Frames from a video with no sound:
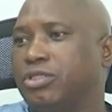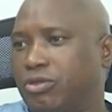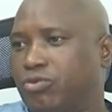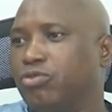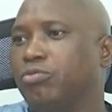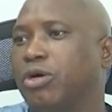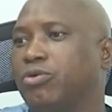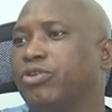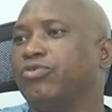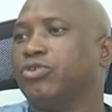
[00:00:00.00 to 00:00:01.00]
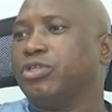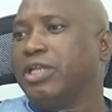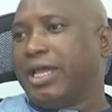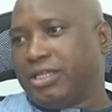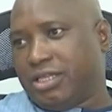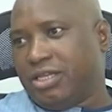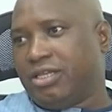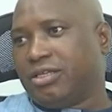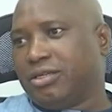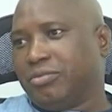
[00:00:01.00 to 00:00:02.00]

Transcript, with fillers: d'écoulement au niveau de la Guinée.